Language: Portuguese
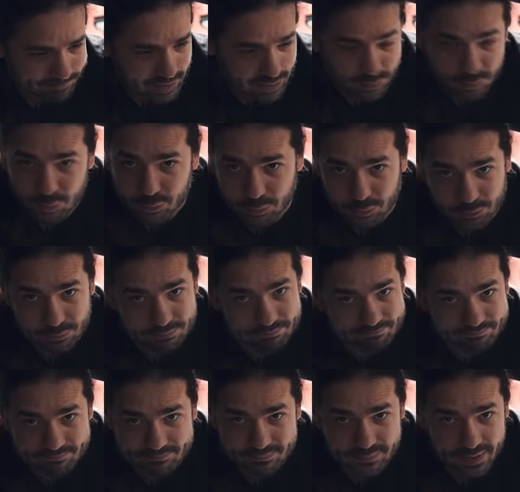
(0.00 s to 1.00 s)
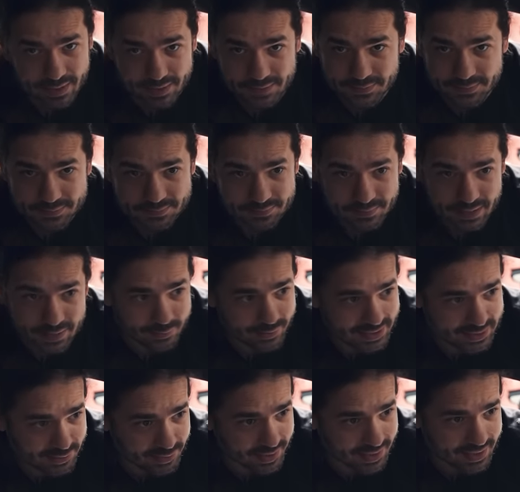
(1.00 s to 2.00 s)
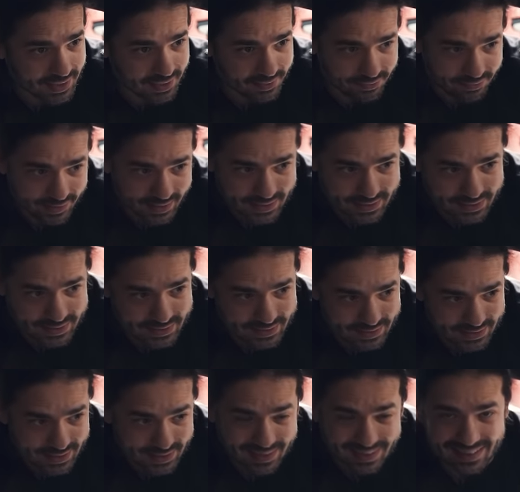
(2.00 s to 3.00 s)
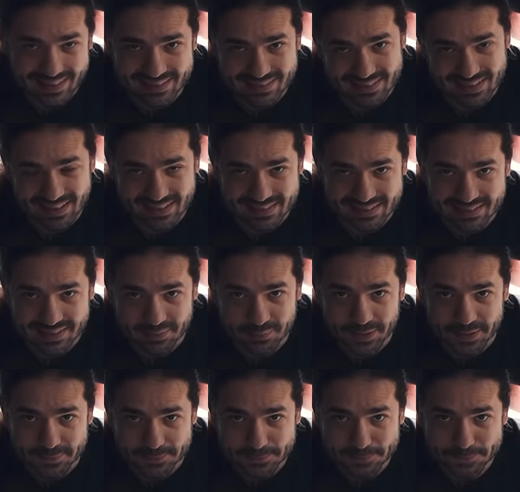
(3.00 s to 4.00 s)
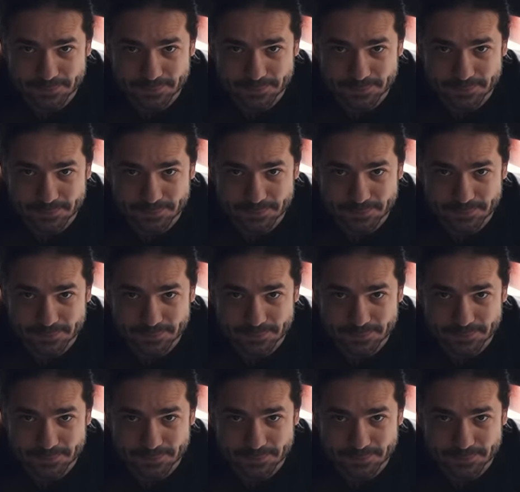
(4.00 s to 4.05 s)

Tem tudo, né? Mas não é só aqui na frente, é lá atrás também.